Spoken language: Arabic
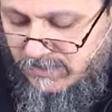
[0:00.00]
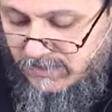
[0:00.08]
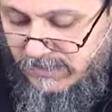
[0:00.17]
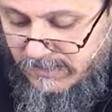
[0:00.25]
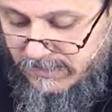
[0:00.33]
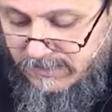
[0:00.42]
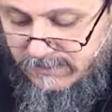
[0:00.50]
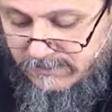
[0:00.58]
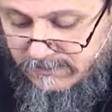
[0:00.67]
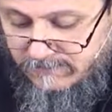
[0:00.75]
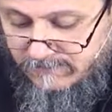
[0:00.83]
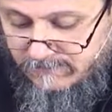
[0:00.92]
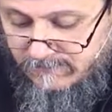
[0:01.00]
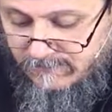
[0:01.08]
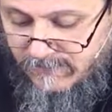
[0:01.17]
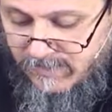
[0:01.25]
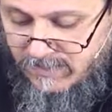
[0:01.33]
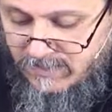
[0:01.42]
إلى خارج
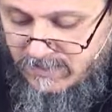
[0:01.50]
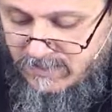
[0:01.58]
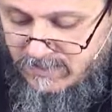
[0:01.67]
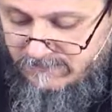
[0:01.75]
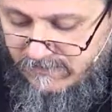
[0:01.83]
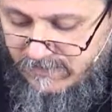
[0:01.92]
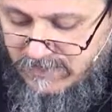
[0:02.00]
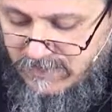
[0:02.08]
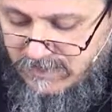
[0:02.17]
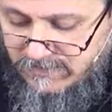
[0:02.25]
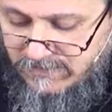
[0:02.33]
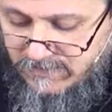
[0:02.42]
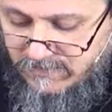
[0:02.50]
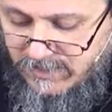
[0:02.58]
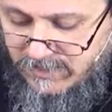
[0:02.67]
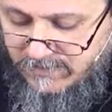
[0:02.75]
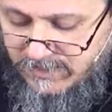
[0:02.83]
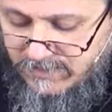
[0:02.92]
فوضعت
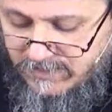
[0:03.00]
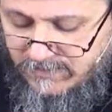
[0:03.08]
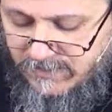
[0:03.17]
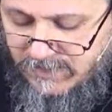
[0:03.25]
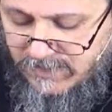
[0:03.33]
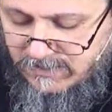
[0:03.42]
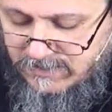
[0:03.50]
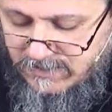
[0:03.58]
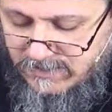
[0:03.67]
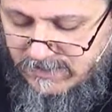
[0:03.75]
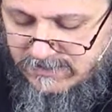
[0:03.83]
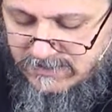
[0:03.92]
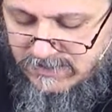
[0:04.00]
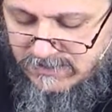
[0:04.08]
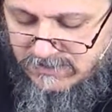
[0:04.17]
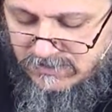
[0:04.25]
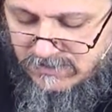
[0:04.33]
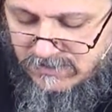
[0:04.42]
ثوبها بجانبها حتى جاء
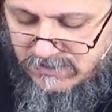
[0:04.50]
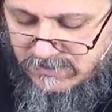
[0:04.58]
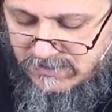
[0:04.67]
سيد